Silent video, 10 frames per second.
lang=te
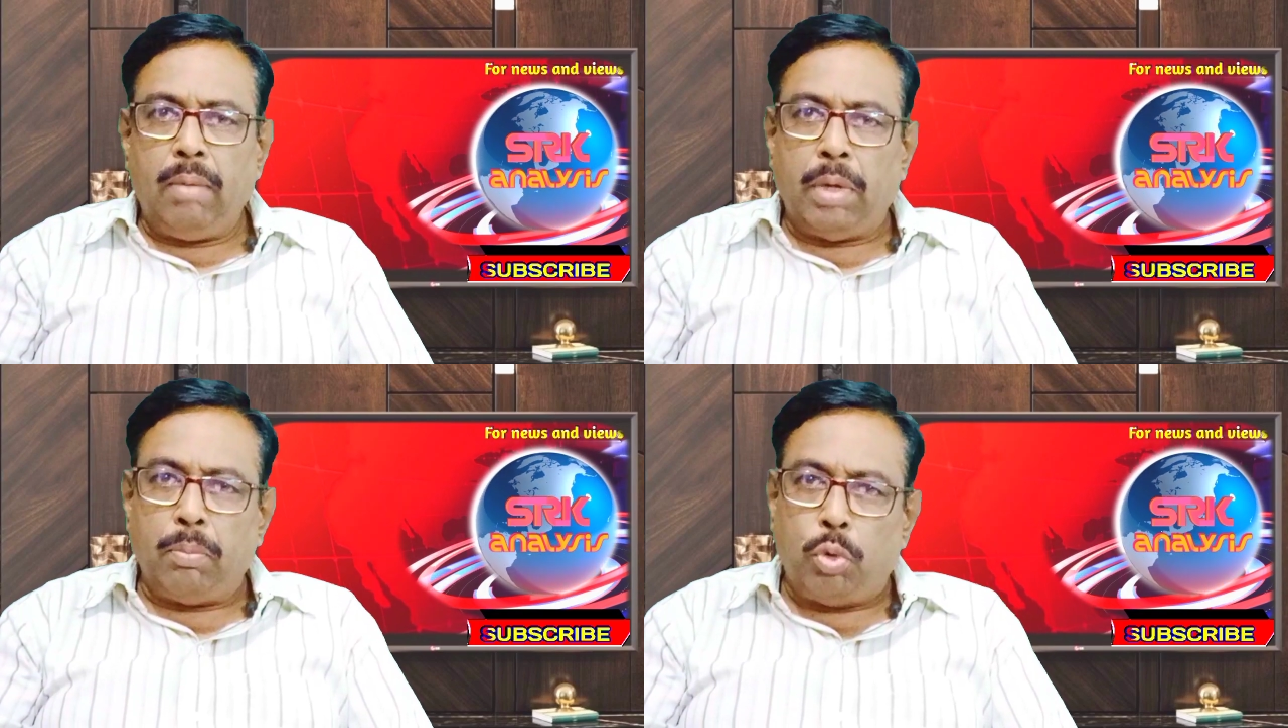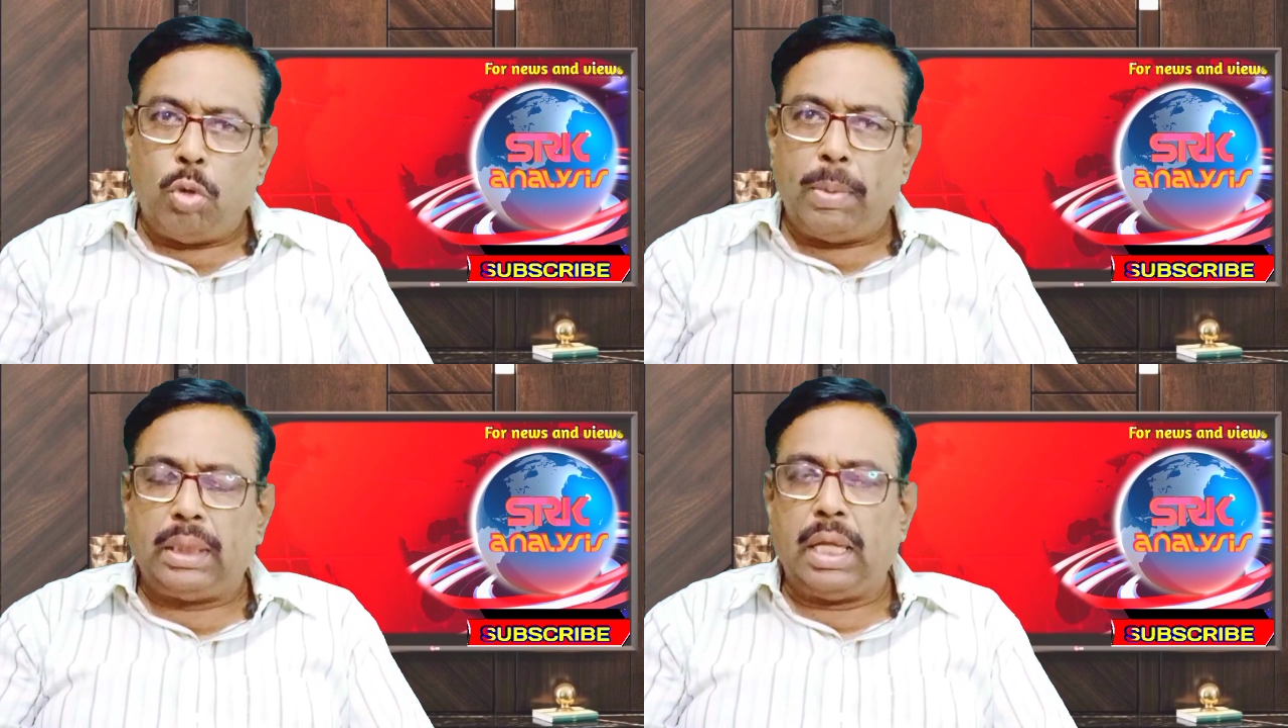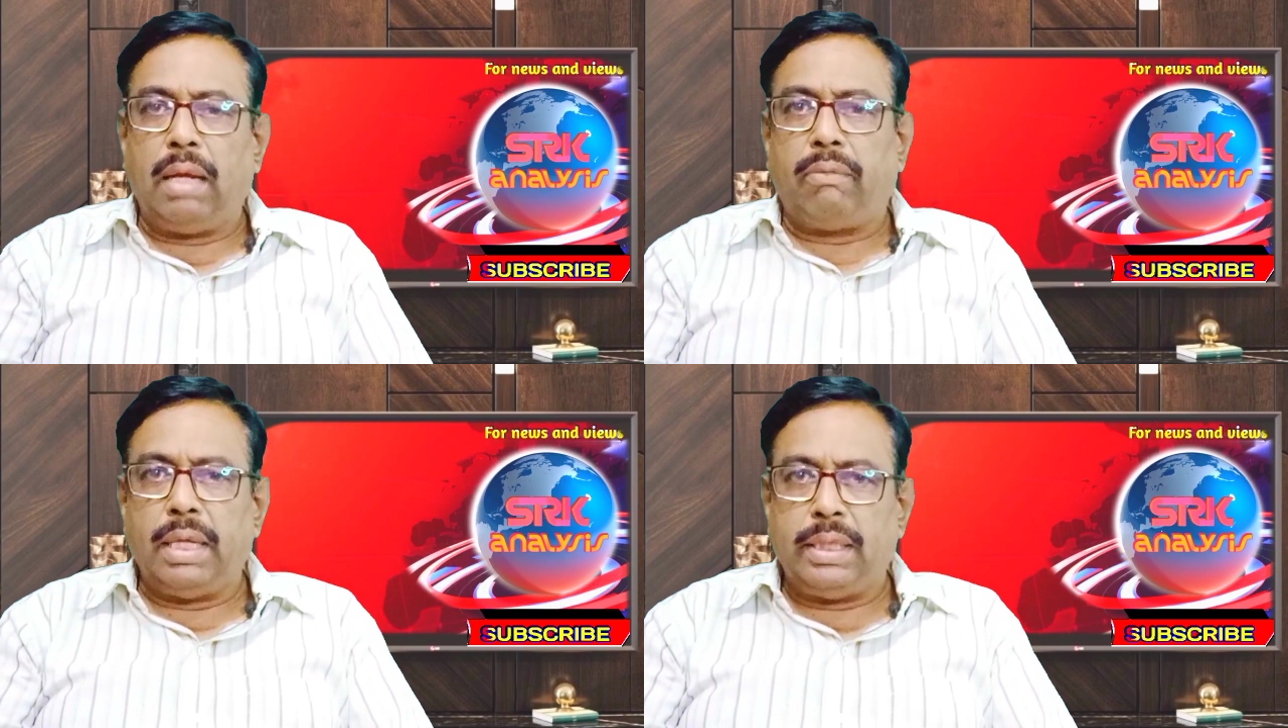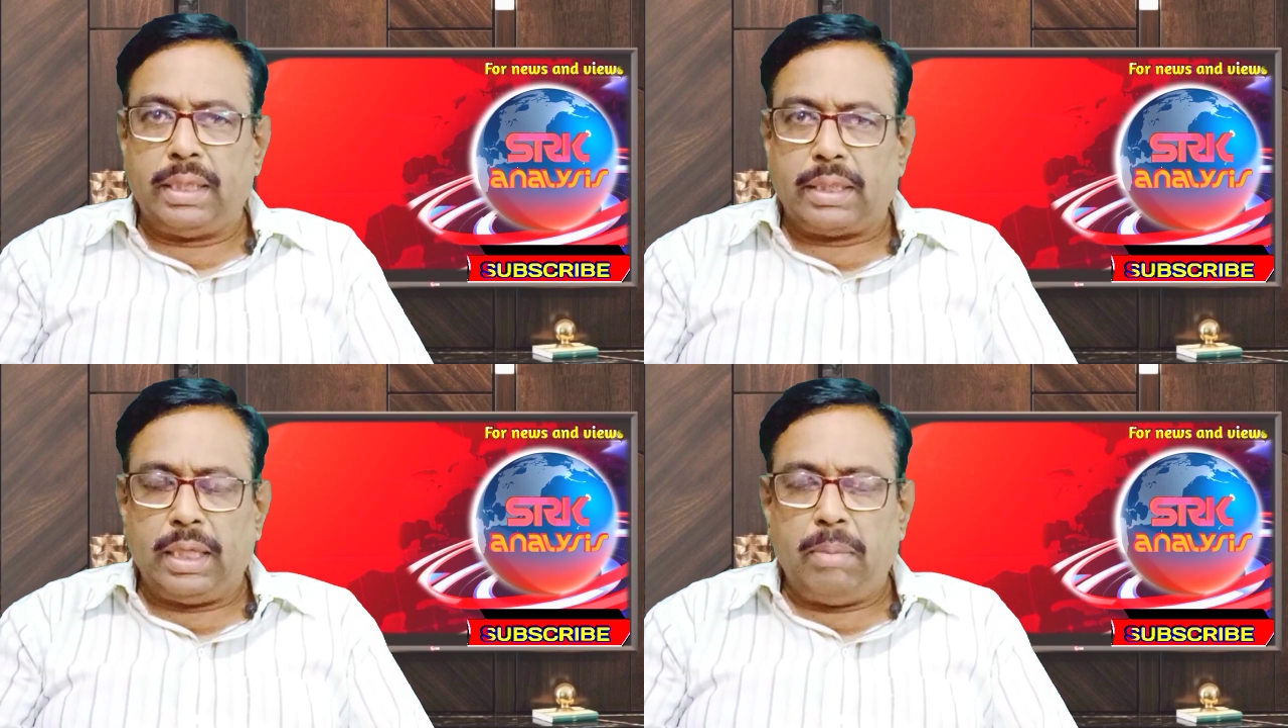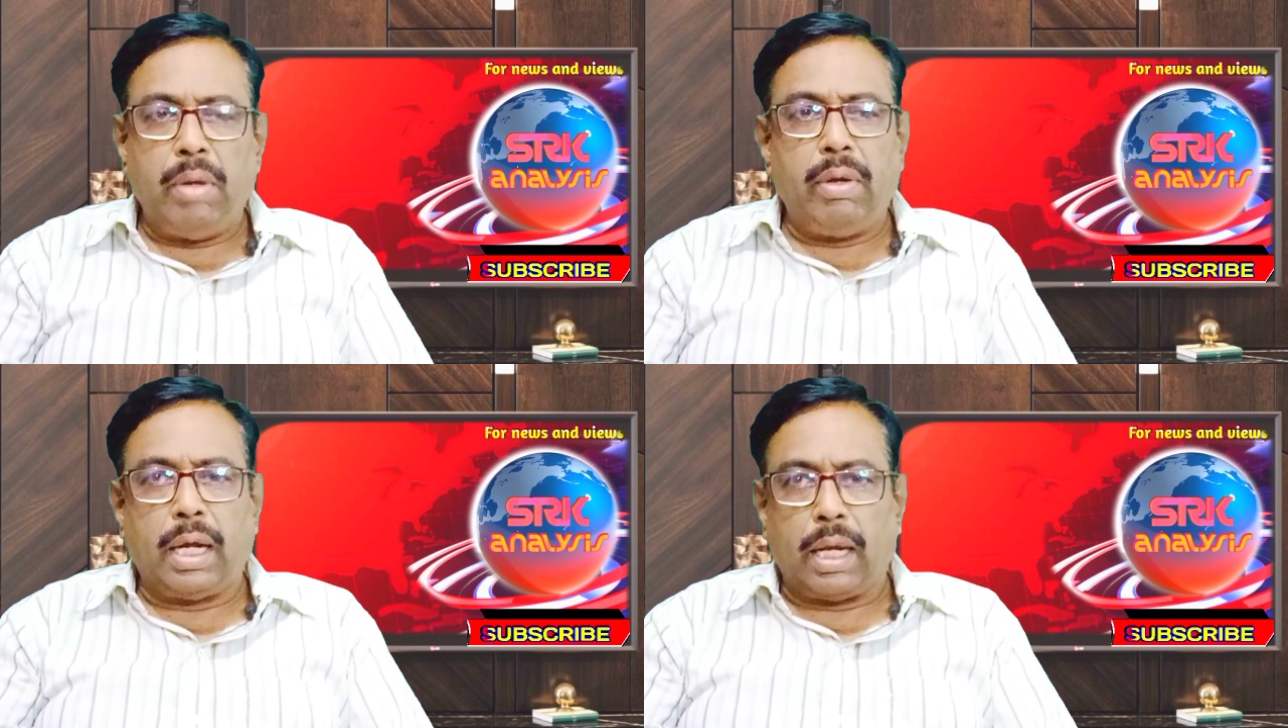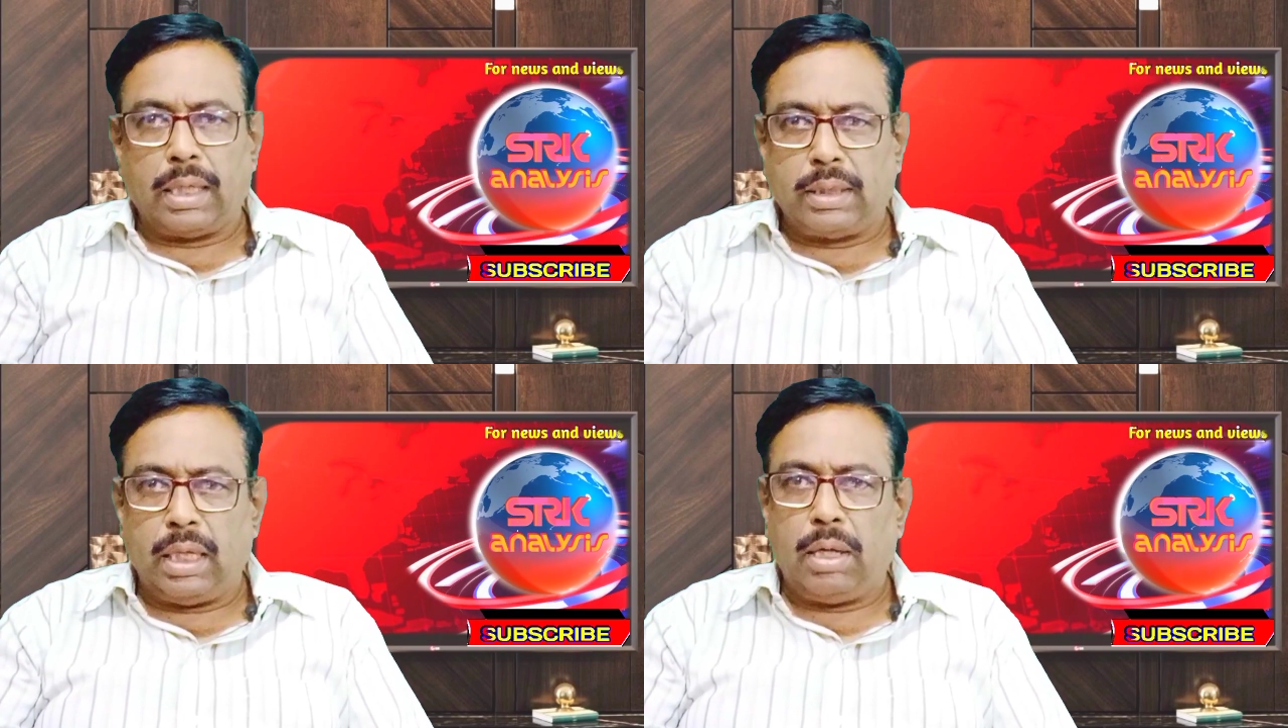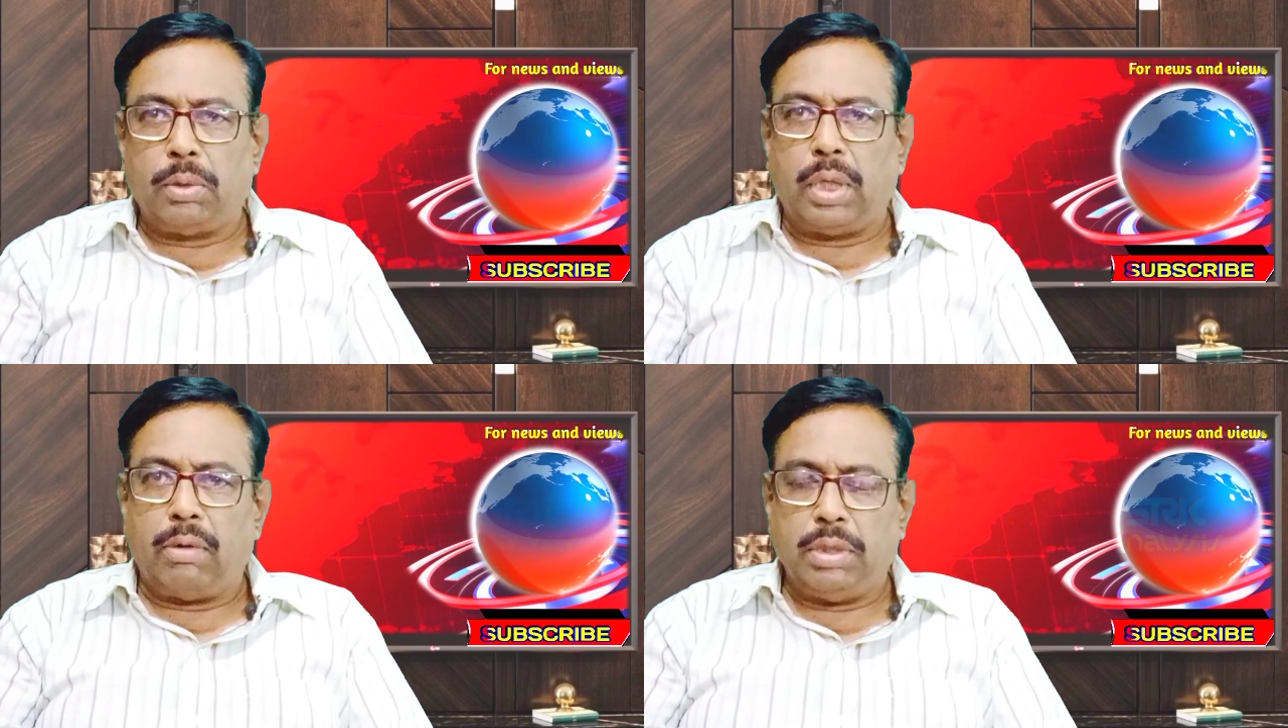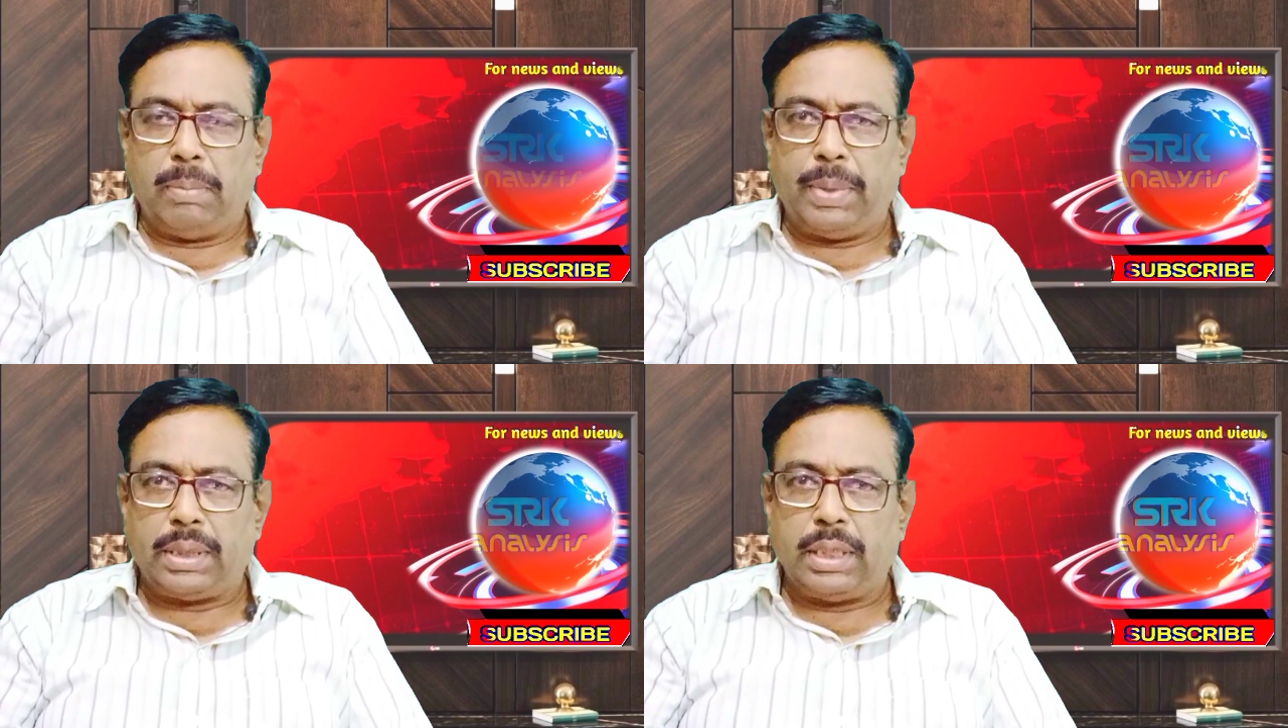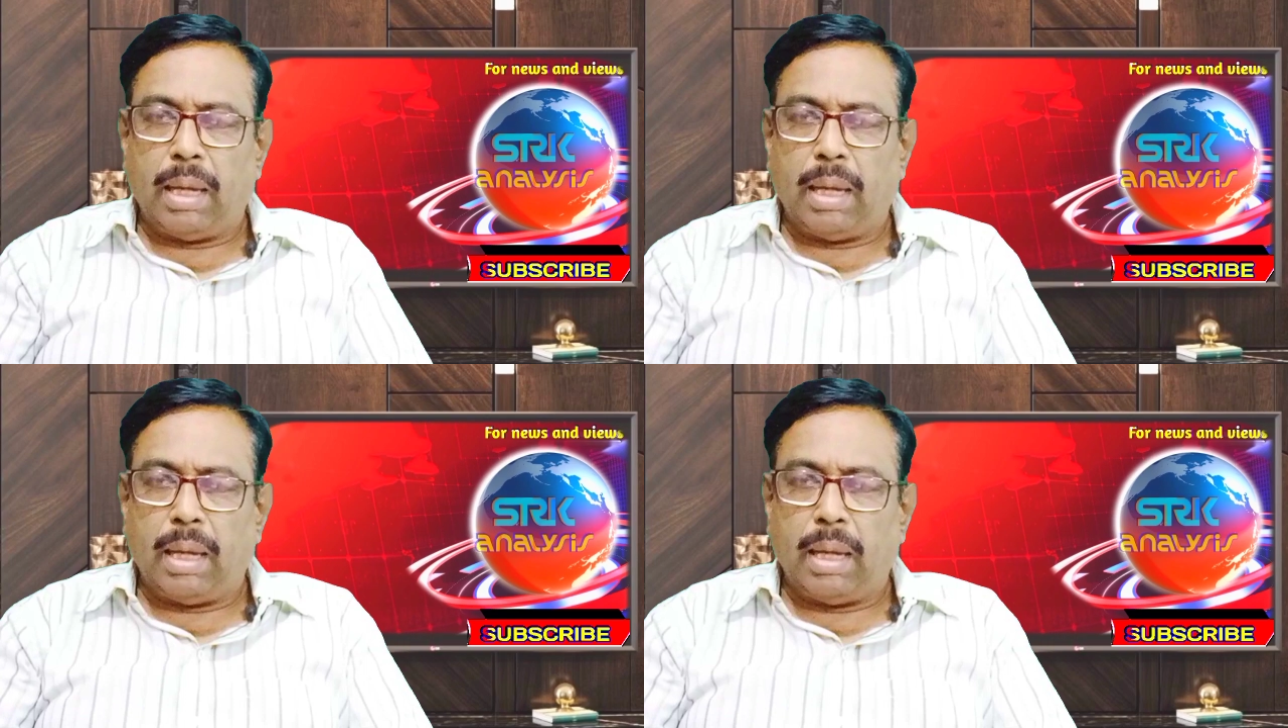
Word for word: మరి భూమంతా ఎక్వైర్ చేసి మేము ఇక్కడ రాజధాని కడుతున్నామని చెప్పేసి